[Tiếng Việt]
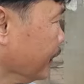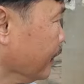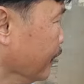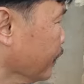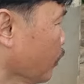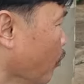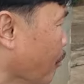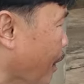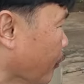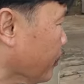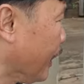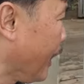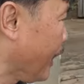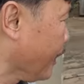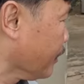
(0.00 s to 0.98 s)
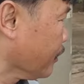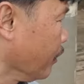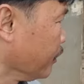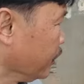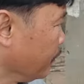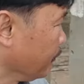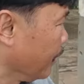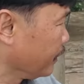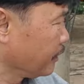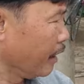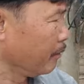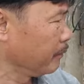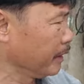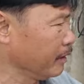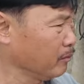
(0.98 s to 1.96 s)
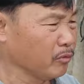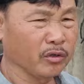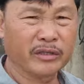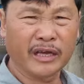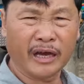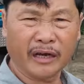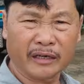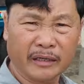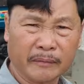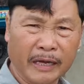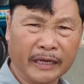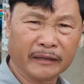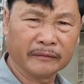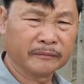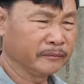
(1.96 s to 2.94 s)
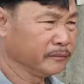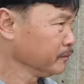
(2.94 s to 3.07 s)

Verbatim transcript: này thì anh cũng báo giá rồi nhưng mà giờ mình không có nhớ các bạn